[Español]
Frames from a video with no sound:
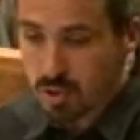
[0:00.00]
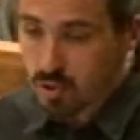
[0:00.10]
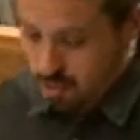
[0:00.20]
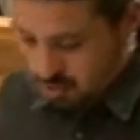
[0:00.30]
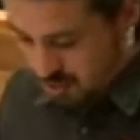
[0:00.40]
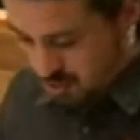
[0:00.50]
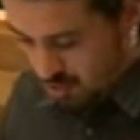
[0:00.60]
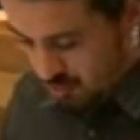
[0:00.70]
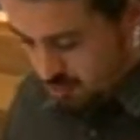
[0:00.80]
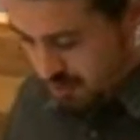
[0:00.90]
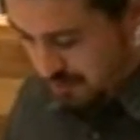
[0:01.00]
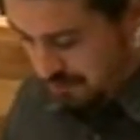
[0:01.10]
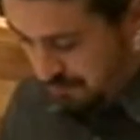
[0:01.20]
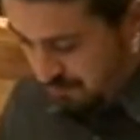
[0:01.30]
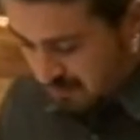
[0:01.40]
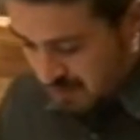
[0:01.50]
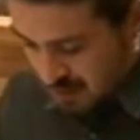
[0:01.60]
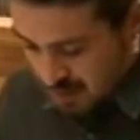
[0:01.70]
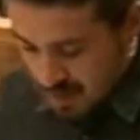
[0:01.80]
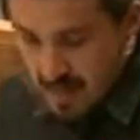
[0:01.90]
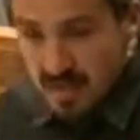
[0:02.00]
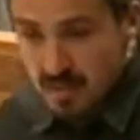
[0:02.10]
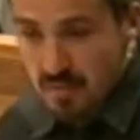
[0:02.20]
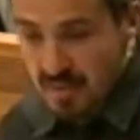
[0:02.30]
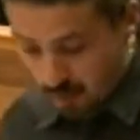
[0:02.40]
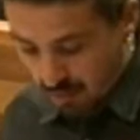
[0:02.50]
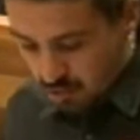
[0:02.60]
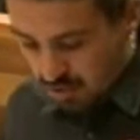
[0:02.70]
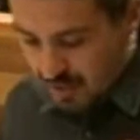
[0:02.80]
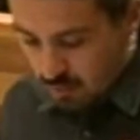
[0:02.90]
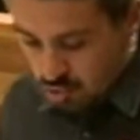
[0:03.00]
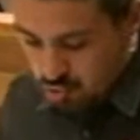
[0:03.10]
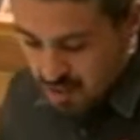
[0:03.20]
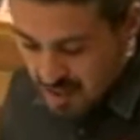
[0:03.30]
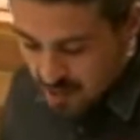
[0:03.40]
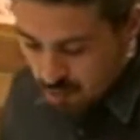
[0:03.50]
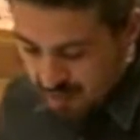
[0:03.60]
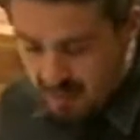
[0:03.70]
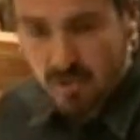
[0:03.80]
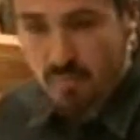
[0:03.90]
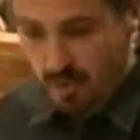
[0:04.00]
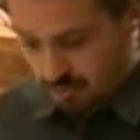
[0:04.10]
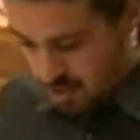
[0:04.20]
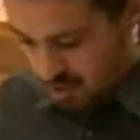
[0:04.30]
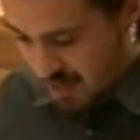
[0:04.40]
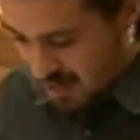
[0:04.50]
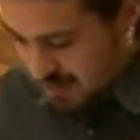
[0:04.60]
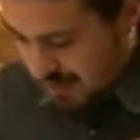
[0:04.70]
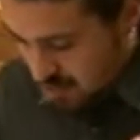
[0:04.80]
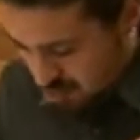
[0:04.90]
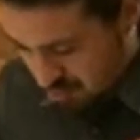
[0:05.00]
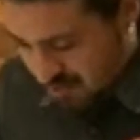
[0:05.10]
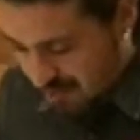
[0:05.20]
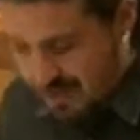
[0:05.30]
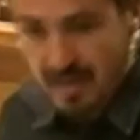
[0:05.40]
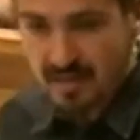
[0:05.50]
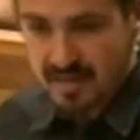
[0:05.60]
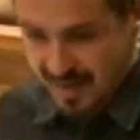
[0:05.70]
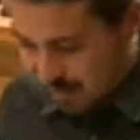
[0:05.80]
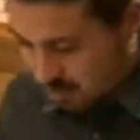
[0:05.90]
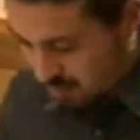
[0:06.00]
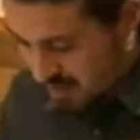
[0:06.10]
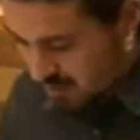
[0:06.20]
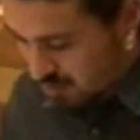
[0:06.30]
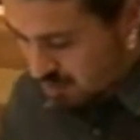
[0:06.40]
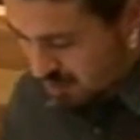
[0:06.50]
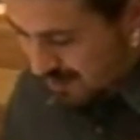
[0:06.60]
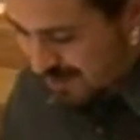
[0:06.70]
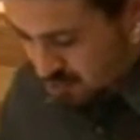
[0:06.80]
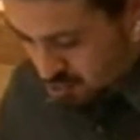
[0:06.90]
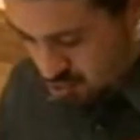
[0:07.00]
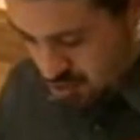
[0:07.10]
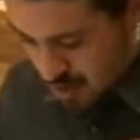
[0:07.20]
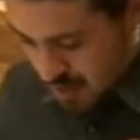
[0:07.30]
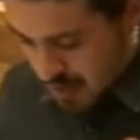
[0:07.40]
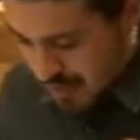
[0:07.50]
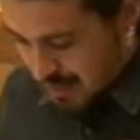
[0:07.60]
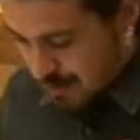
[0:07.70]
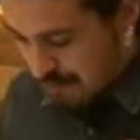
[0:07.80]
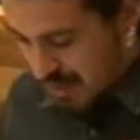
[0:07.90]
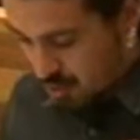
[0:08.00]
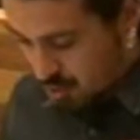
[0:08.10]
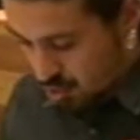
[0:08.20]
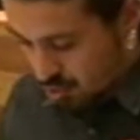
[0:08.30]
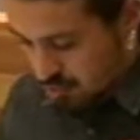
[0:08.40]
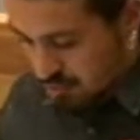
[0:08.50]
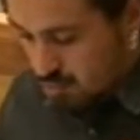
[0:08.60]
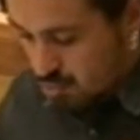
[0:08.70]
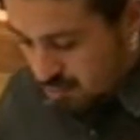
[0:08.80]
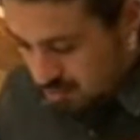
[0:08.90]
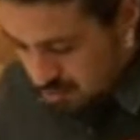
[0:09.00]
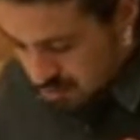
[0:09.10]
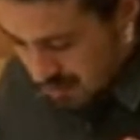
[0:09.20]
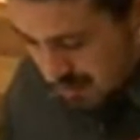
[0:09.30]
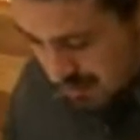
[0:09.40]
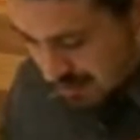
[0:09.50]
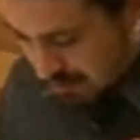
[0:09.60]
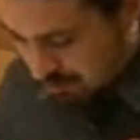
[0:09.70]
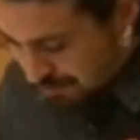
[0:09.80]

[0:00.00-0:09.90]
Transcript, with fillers: dos años después de momento tenemos una ubicación provisional y eso está bien, y era lo mínimo, qué menos. Eh, pero no eh,